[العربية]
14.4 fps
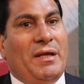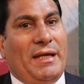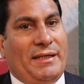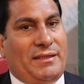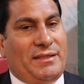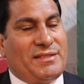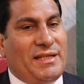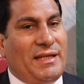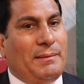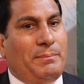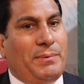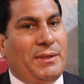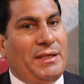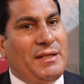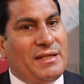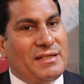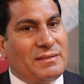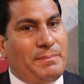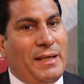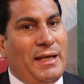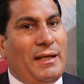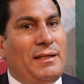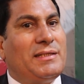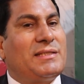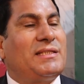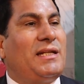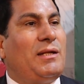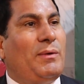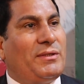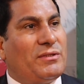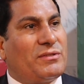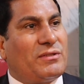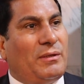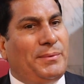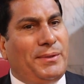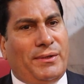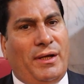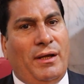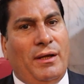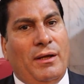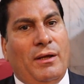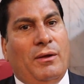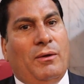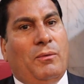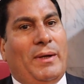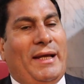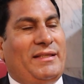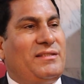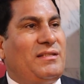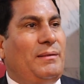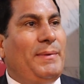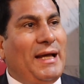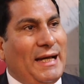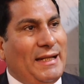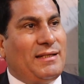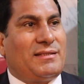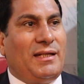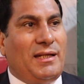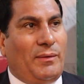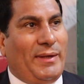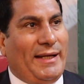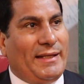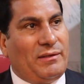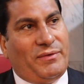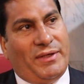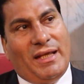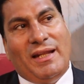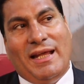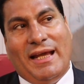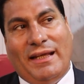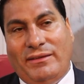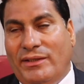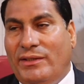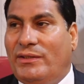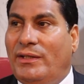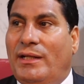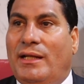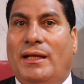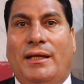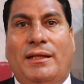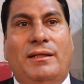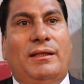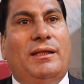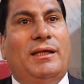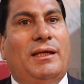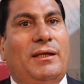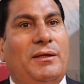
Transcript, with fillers: احتساب النسبه للسنوات السابقه واحتسابها على سنه واحده فهي اللي ادت الى ان